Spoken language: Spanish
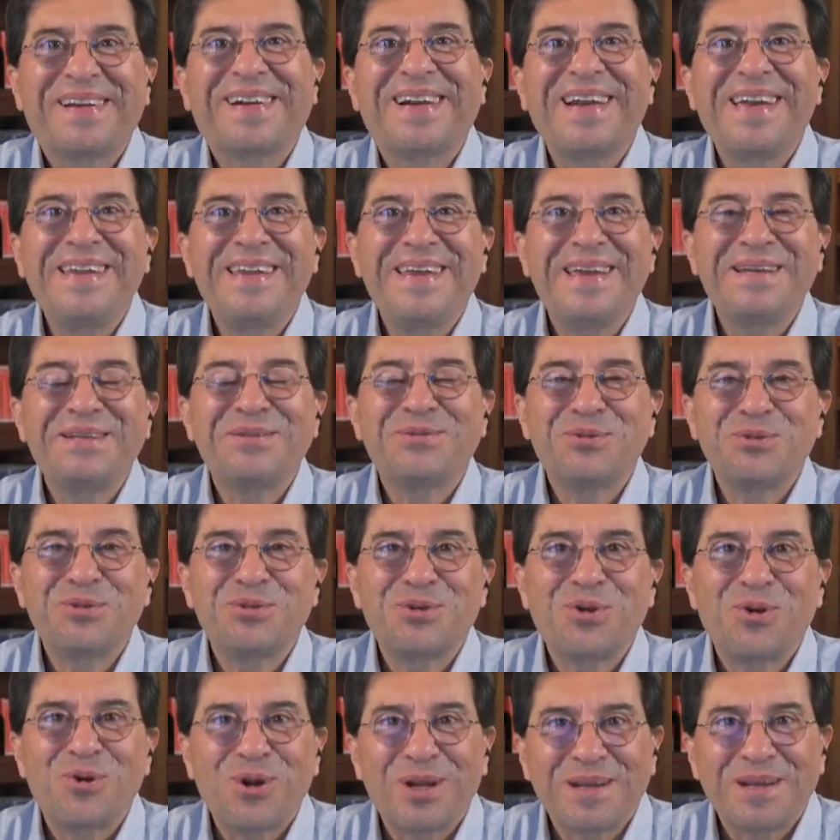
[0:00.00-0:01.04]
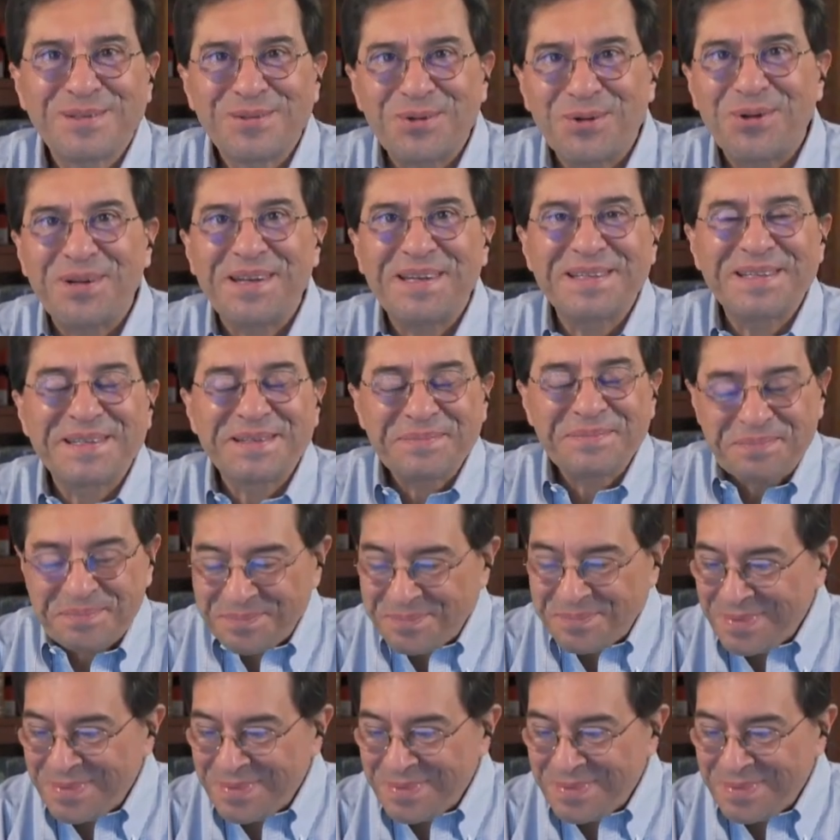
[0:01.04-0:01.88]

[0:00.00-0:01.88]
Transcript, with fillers: reine en sus corazones.